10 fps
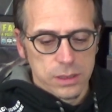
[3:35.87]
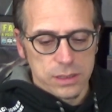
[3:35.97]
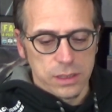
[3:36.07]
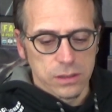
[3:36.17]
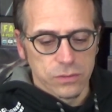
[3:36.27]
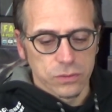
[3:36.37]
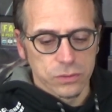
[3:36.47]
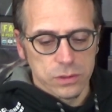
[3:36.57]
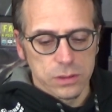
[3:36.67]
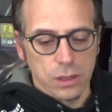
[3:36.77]
ça
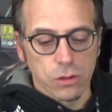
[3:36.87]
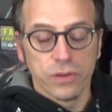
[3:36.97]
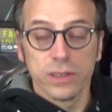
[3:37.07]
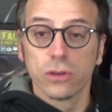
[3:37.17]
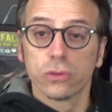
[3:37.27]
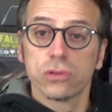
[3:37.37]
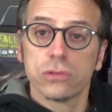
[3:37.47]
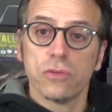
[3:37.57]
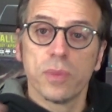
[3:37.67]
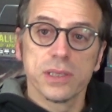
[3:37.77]
défonce. C'est-à-dire qu'en fait, quand
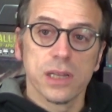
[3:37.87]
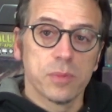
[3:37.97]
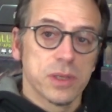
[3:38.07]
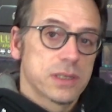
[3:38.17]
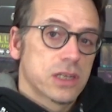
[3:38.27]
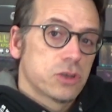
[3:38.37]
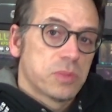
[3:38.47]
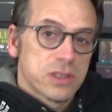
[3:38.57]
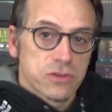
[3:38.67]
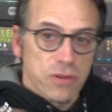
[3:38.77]
tu veux passer à la PS5, je sais
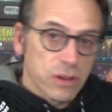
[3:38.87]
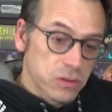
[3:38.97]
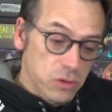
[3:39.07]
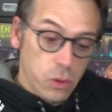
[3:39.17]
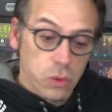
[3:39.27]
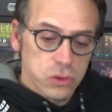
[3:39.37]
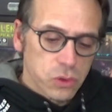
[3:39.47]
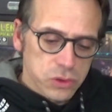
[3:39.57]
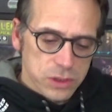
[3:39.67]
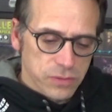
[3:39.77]
pas si je vais avoir une grosse,
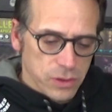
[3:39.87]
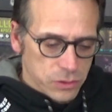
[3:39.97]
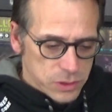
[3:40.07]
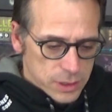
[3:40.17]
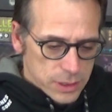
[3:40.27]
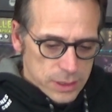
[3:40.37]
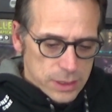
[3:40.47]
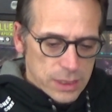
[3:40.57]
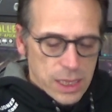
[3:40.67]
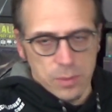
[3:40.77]
grosse différence,
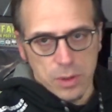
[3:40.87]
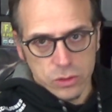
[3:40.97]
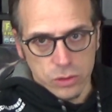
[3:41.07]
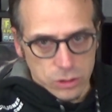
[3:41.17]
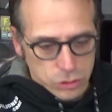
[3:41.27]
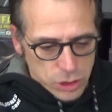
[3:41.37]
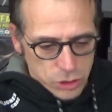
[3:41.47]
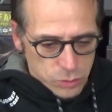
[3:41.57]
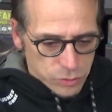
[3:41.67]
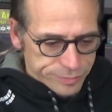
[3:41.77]
à part sur le temps de chargement.